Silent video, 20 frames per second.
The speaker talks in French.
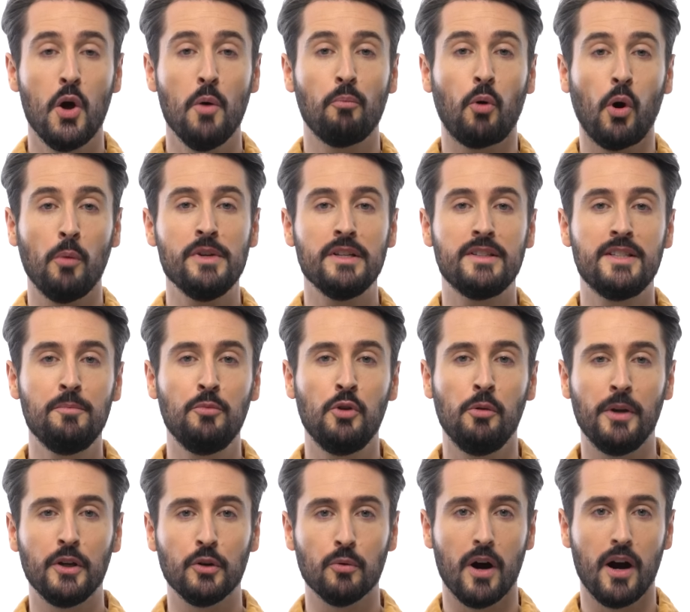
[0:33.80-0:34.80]
Premier type de
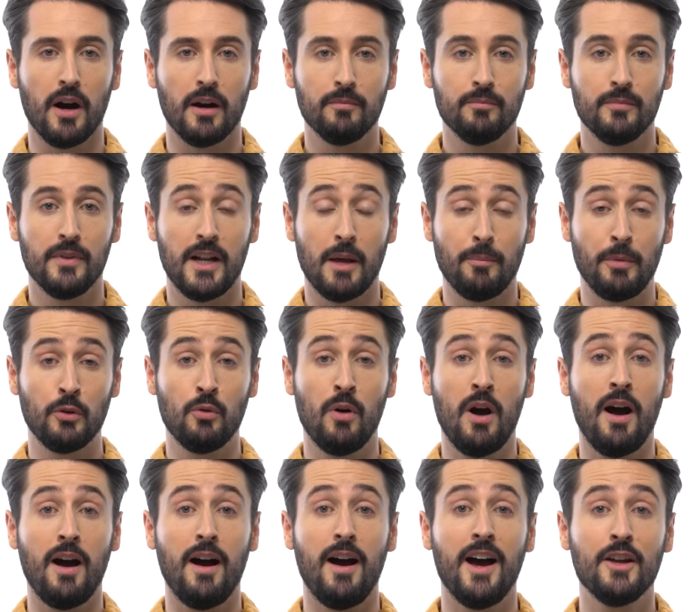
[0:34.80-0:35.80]
baignoire. La
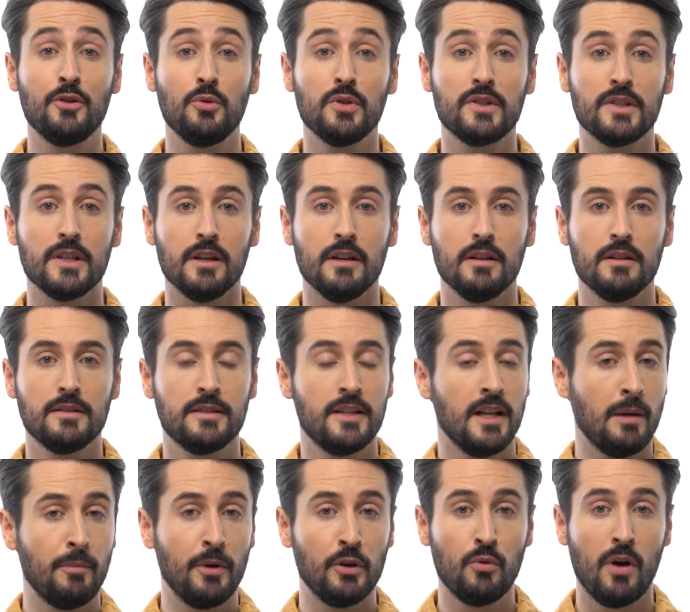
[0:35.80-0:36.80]
baignoire adossée, c'est
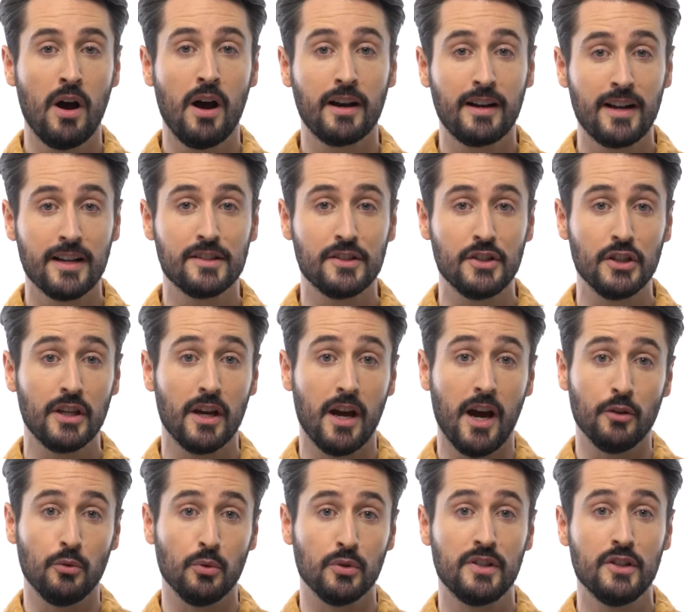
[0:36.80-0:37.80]
la baignoire classique,
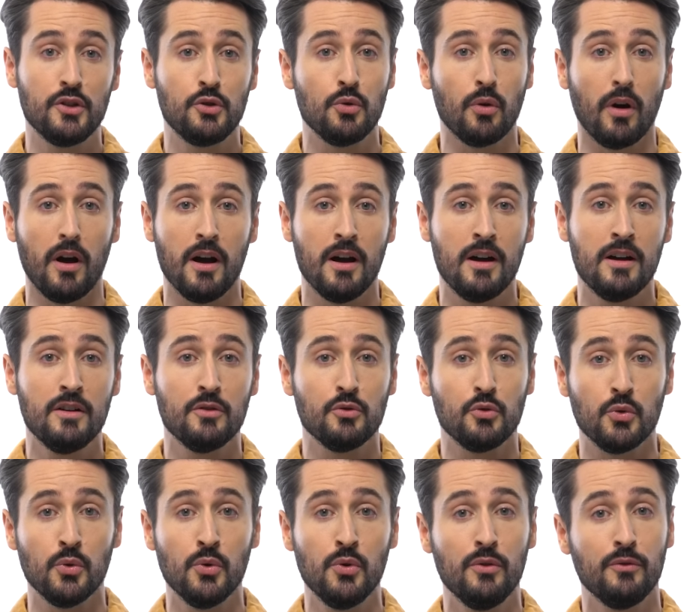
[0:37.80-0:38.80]
adossée sur un,
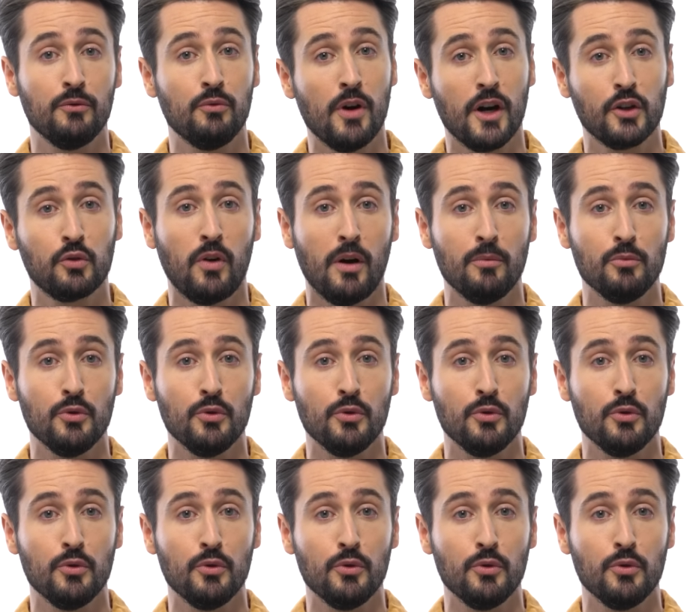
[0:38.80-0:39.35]
deux, voire trois